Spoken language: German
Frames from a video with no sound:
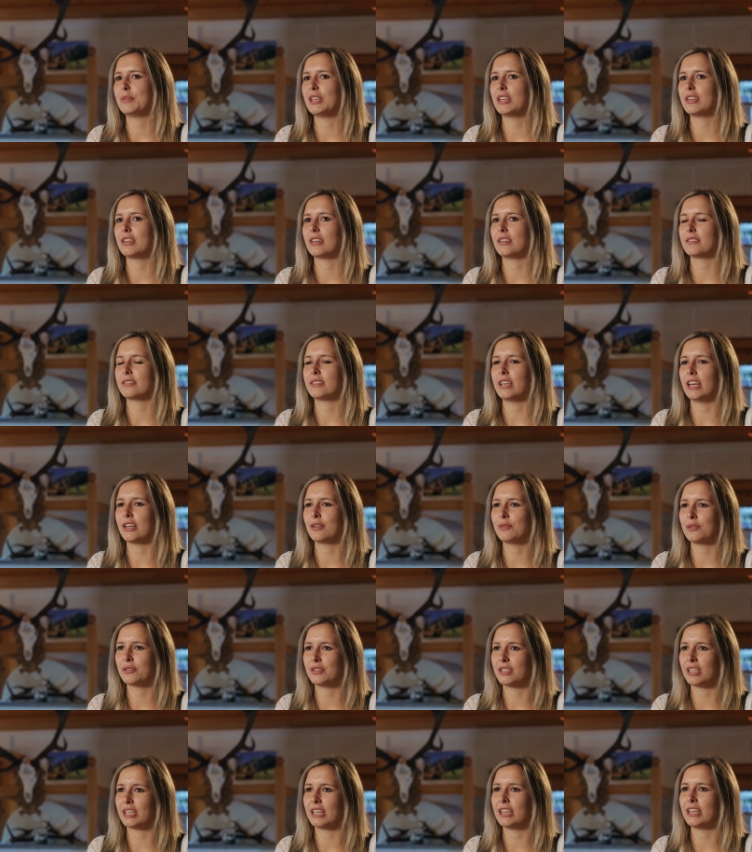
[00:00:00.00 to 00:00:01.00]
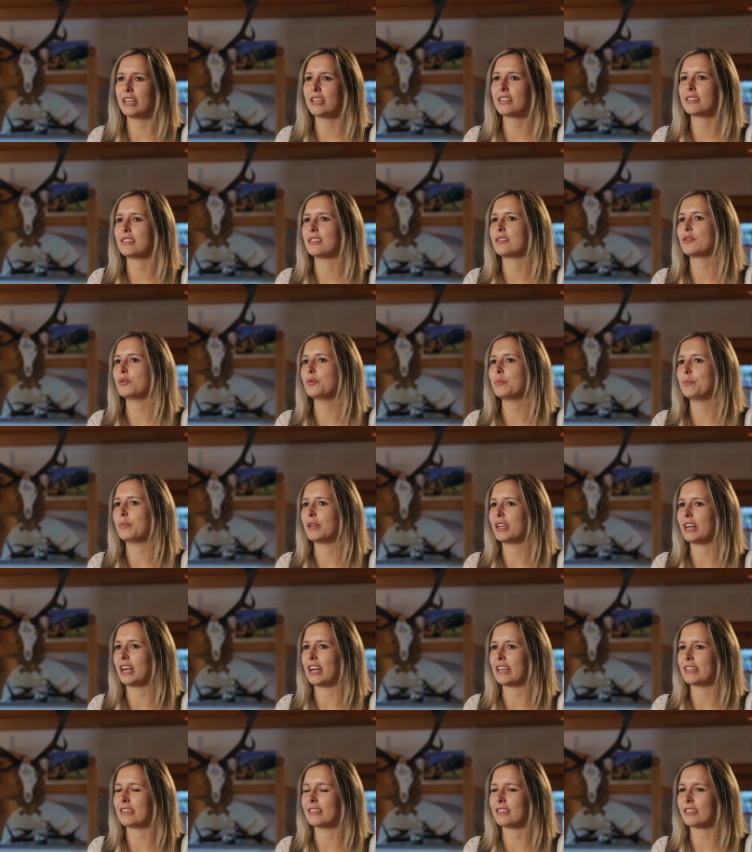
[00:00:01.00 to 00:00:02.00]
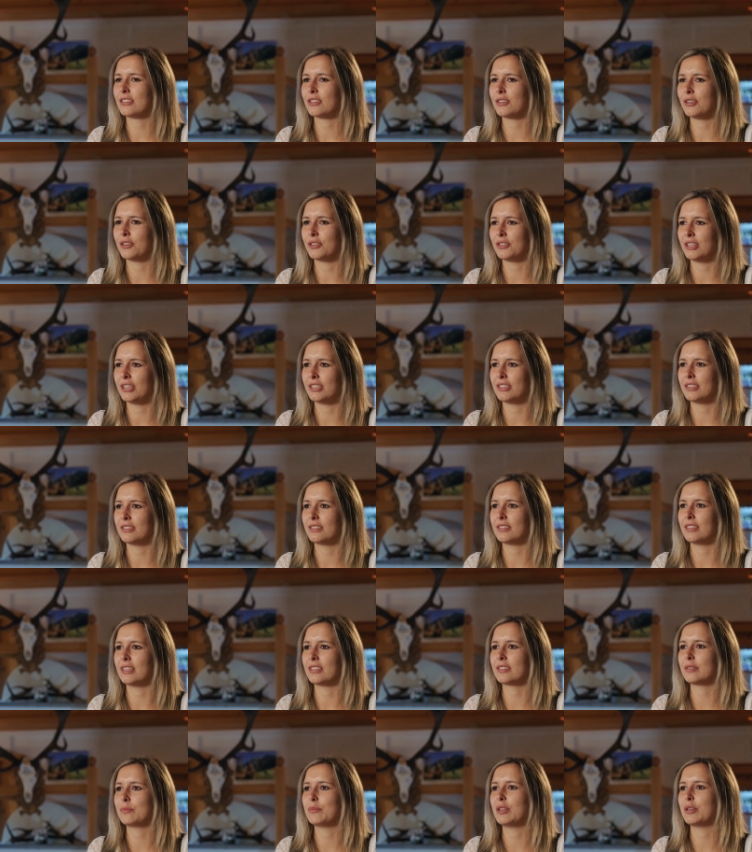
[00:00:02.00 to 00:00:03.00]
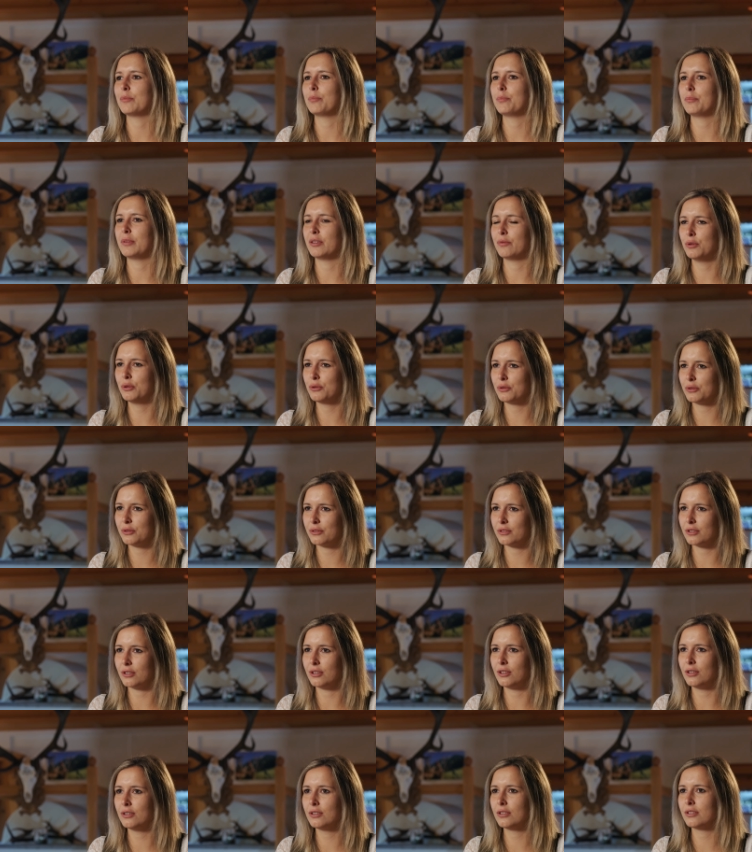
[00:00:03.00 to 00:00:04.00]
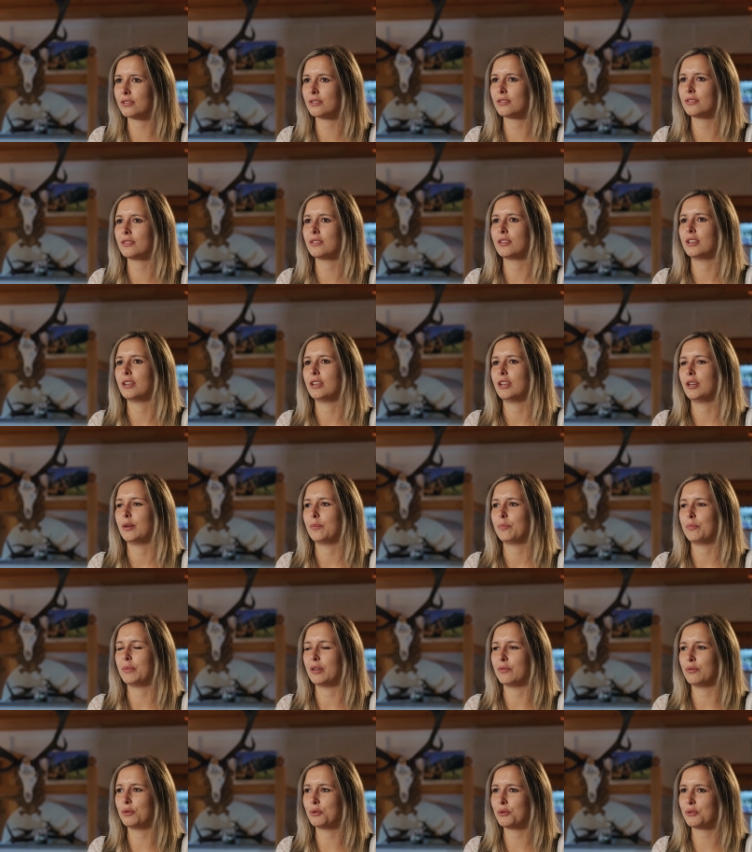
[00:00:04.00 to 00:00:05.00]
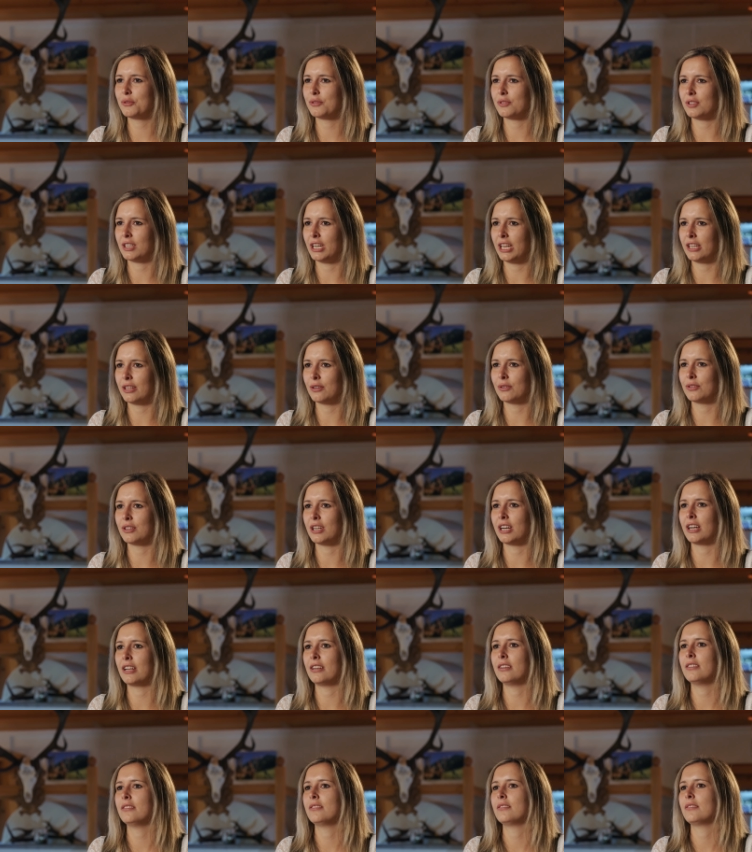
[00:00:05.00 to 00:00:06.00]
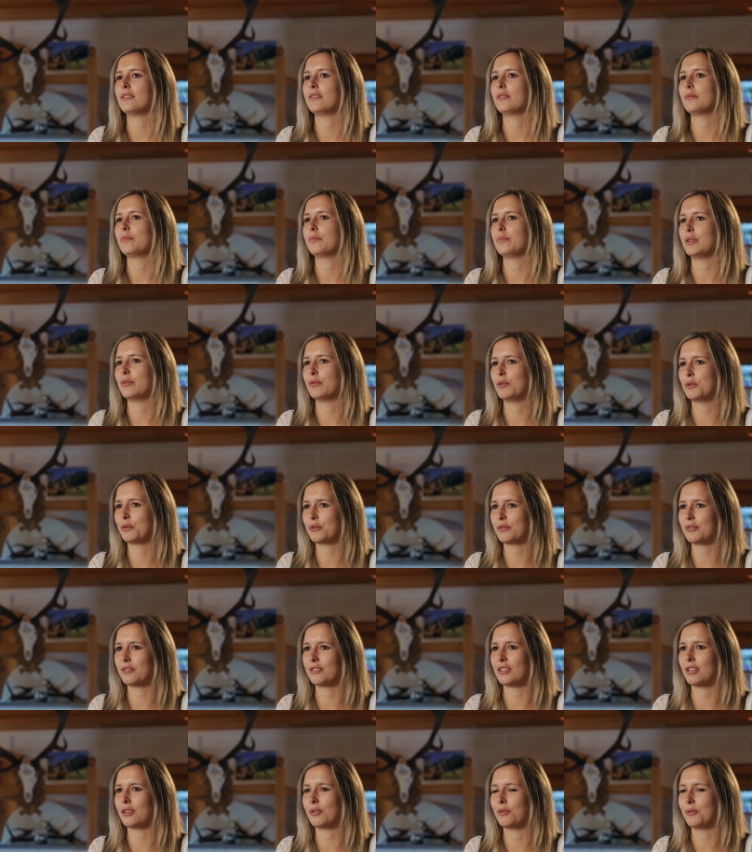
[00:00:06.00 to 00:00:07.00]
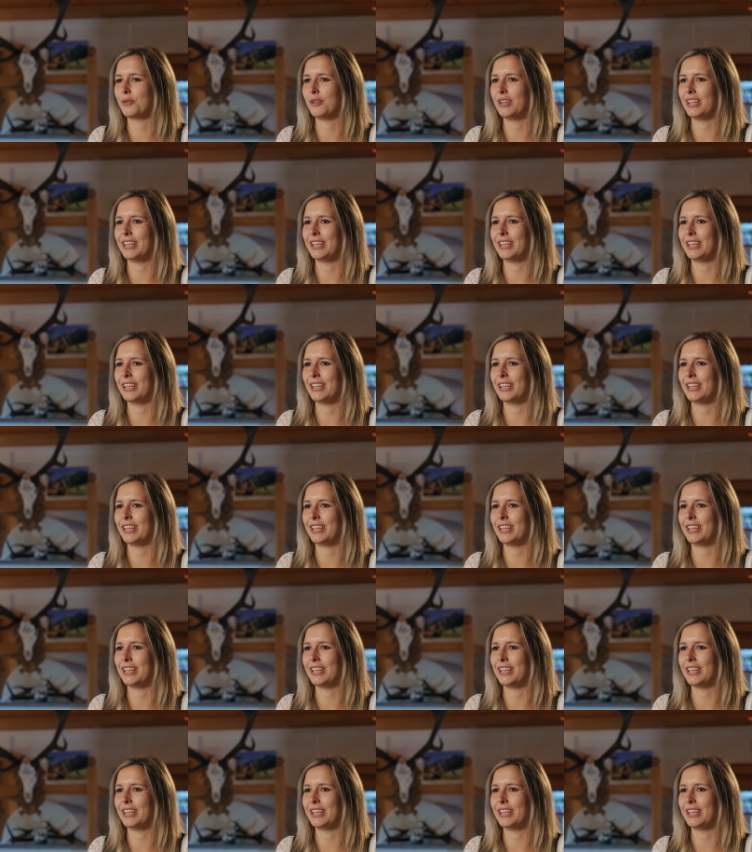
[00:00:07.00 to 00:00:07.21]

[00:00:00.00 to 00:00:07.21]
wir sehr gute Gerichte zubereiten können, dass wir bewusst kochen, bewusst regional, bewusst Tirol